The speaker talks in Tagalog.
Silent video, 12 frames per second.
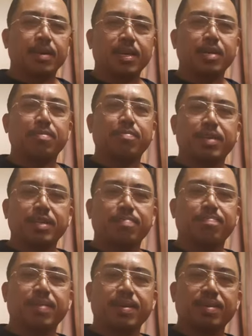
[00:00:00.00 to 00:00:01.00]
a week
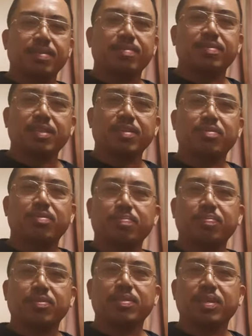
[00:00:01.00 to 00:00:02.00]
pa, no? Shoutout
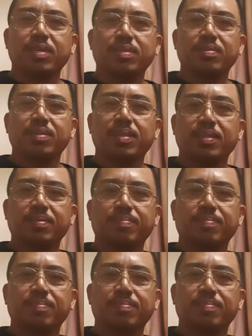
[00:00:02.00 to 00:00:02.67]
po sa inyo diyan